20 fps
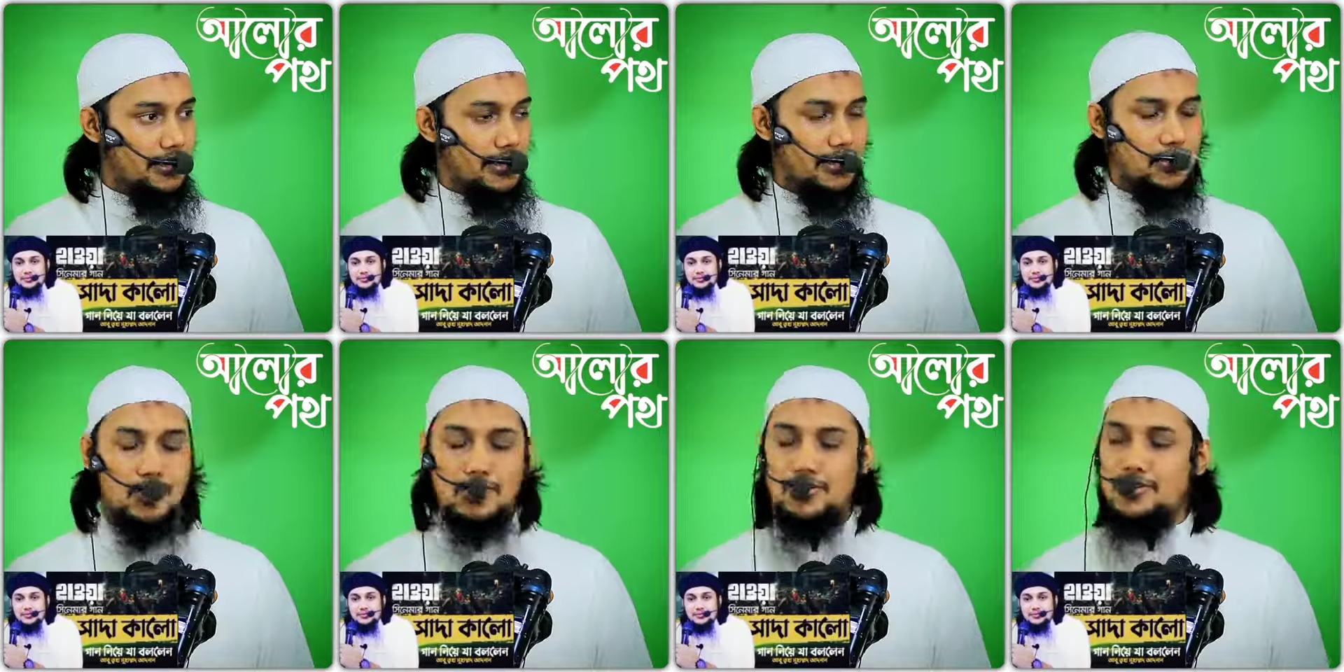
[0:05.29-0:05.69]

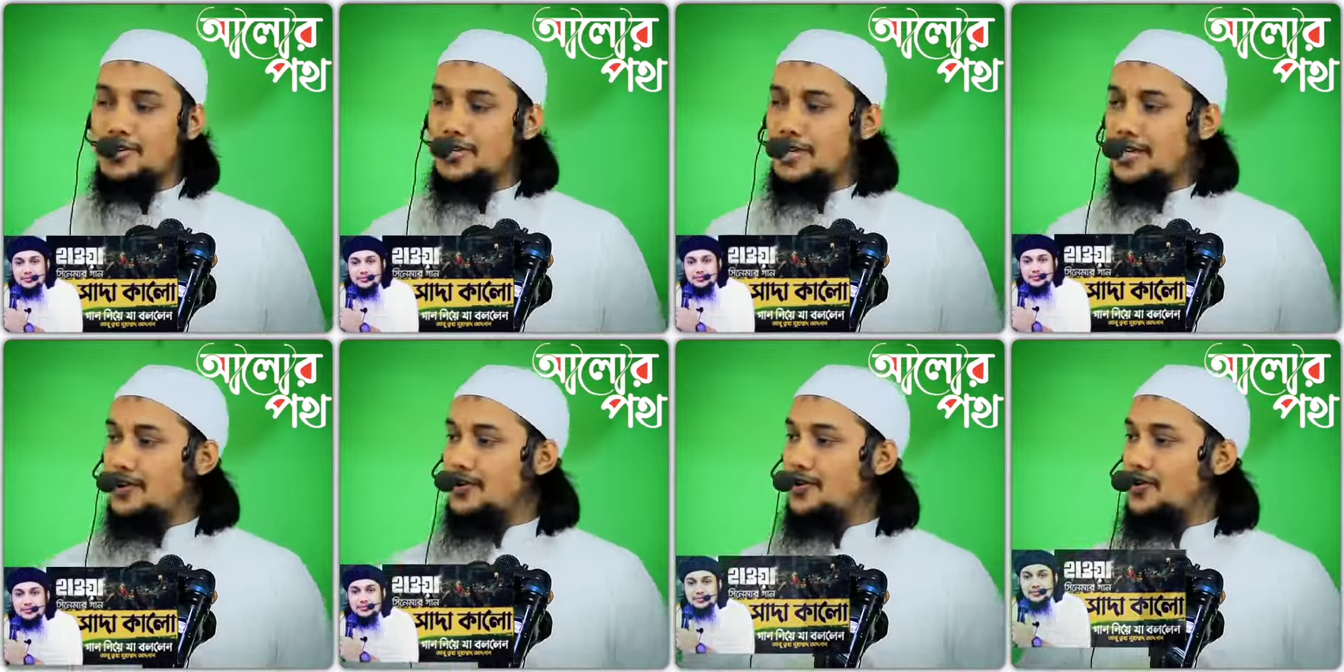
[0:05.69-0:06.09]
নিকশ
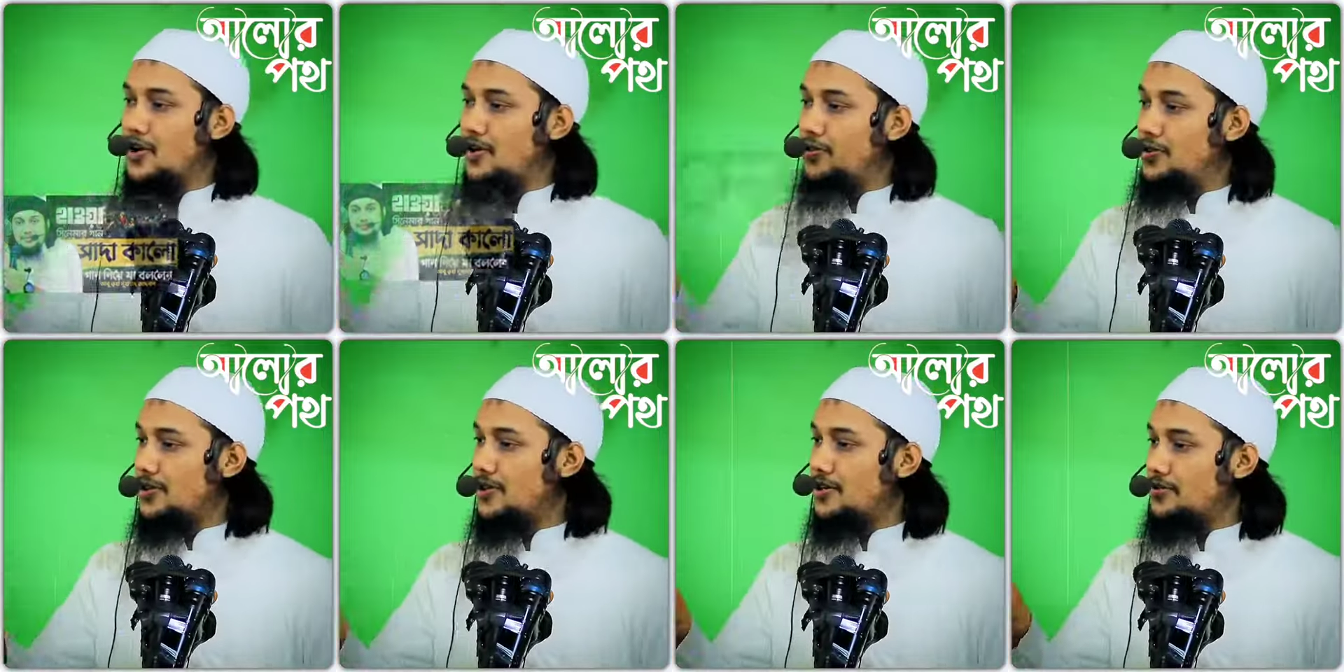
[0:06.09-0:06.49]
কালো
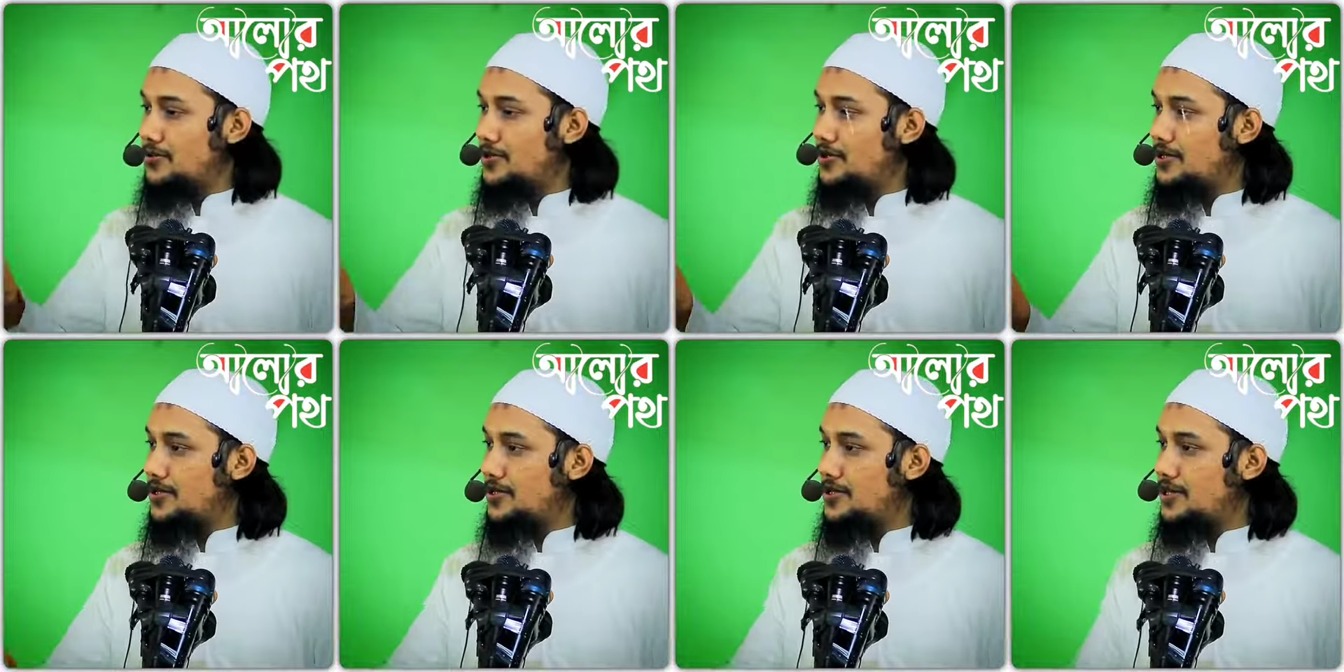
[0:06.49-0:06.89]
কবরের
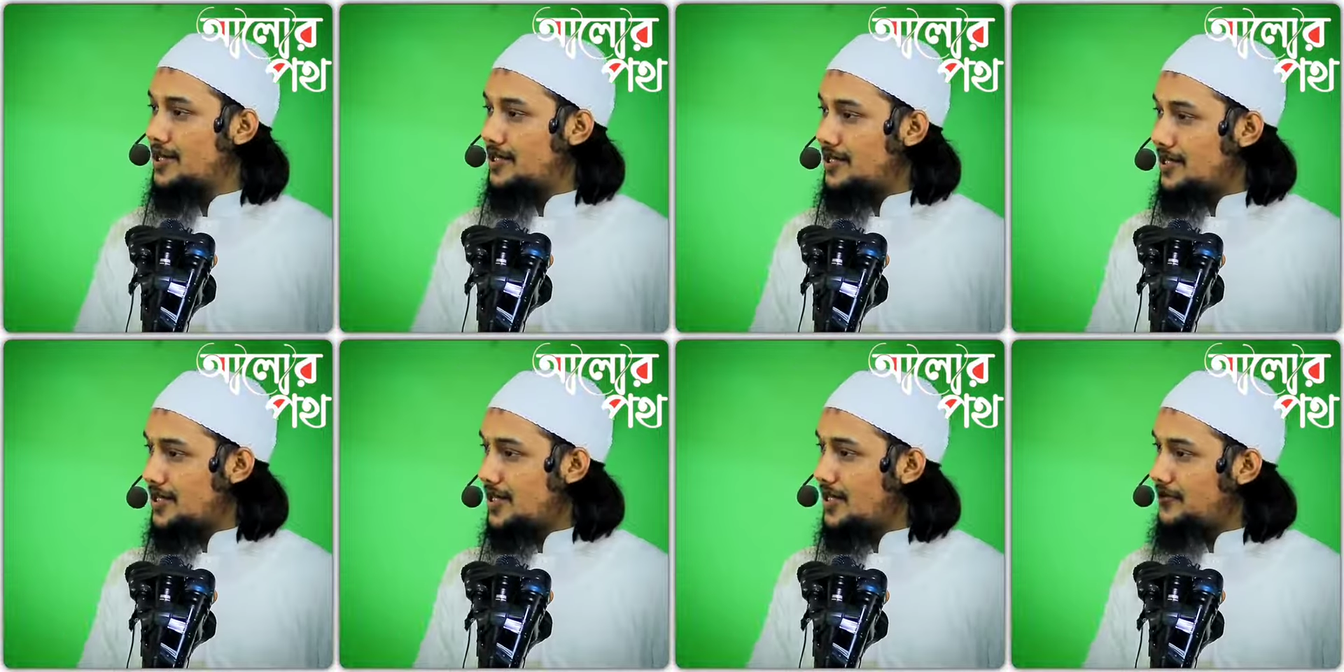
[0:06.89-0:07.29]
মধ্যে
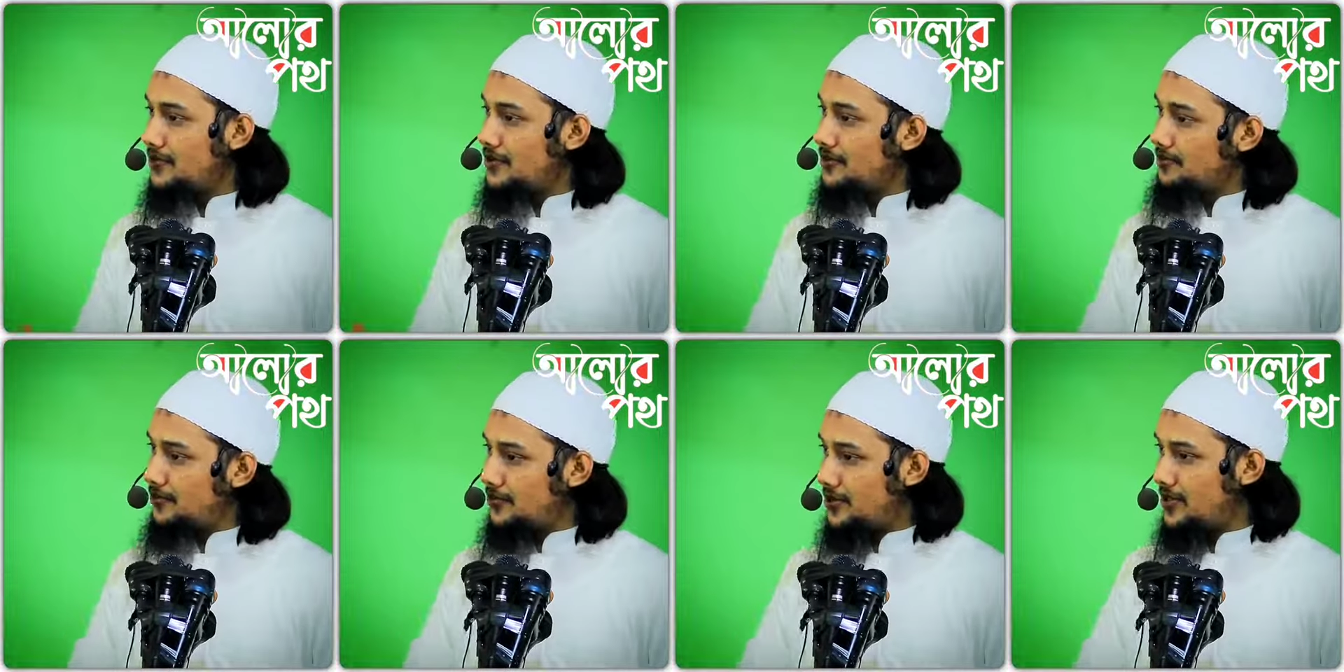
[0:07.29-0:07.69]
সাদা
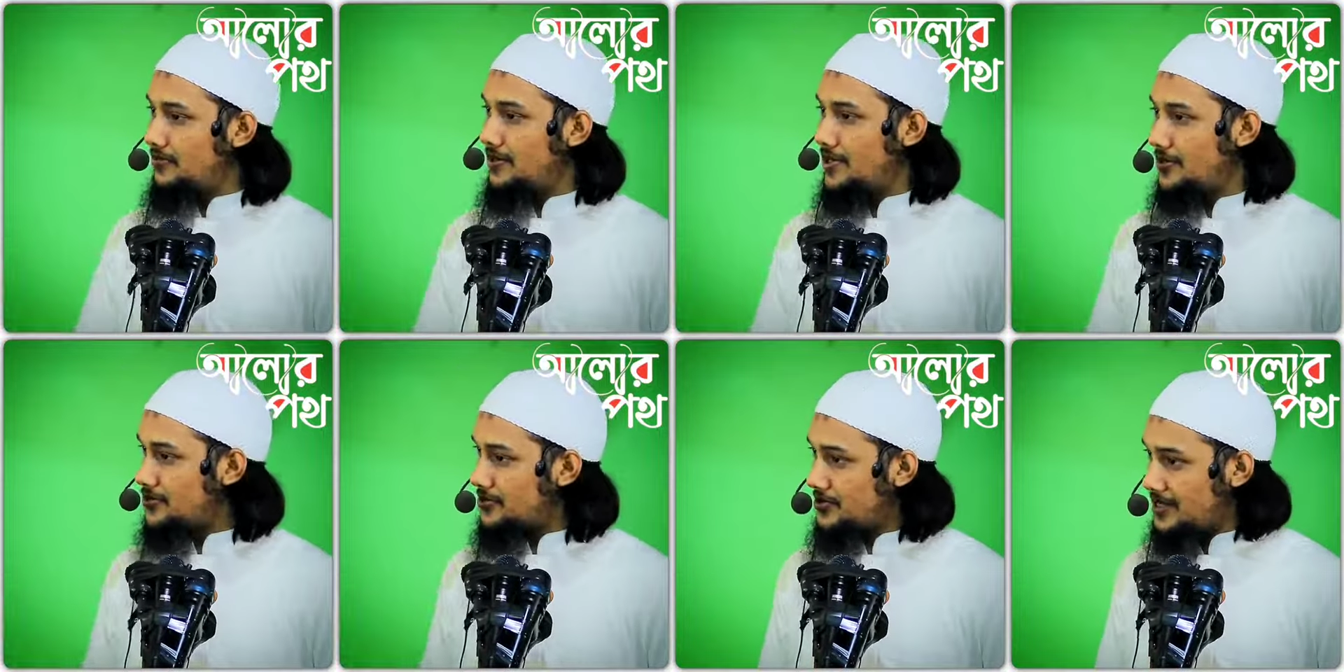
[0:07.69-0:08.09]
কাফন পরে
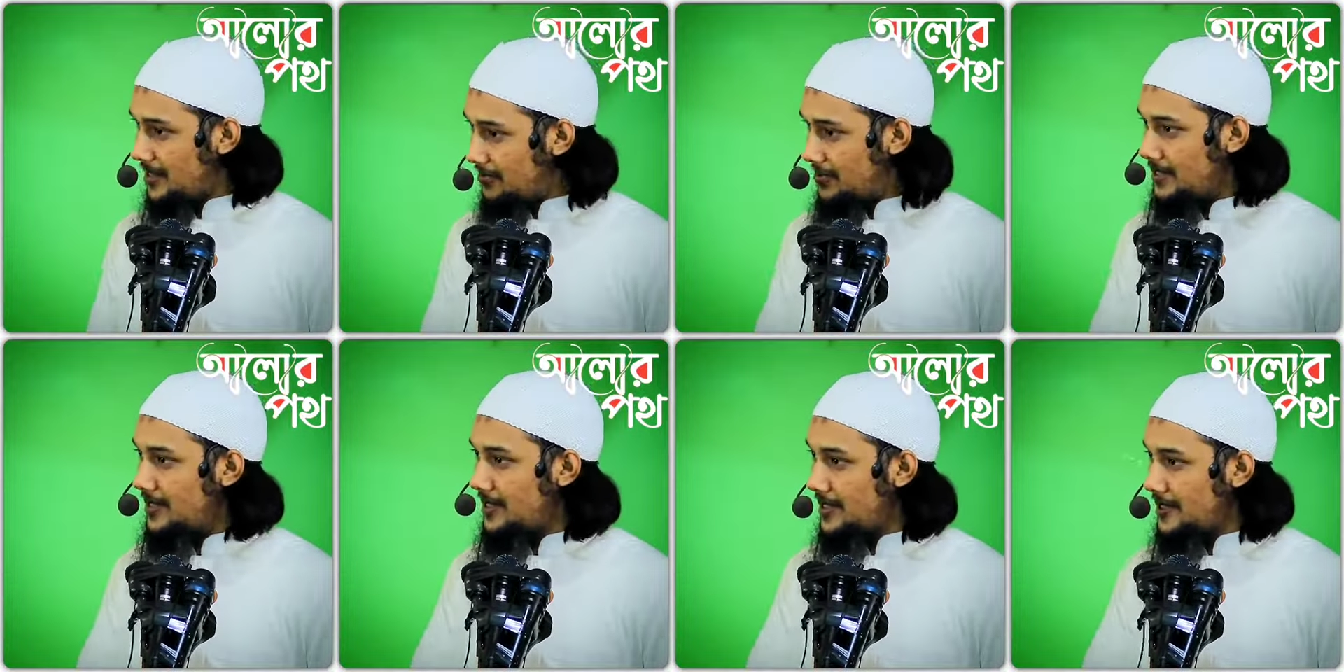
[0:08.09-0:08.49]
মানুষ
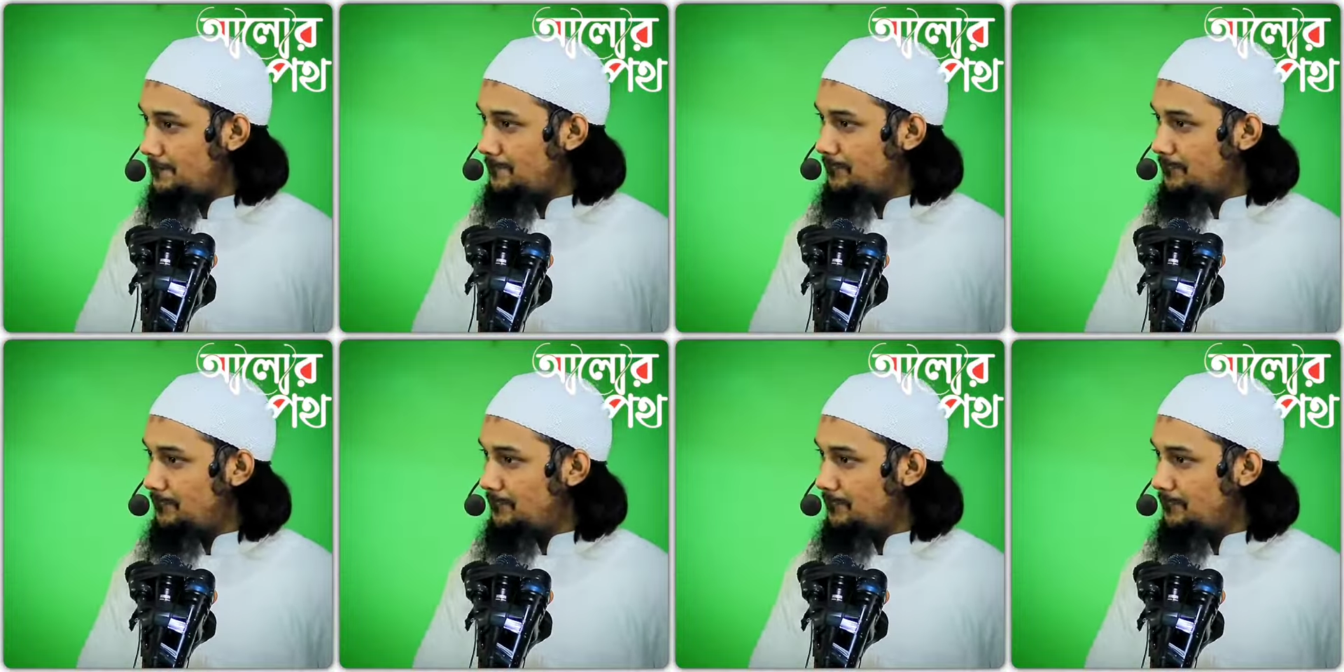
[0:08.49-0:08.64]
যাবে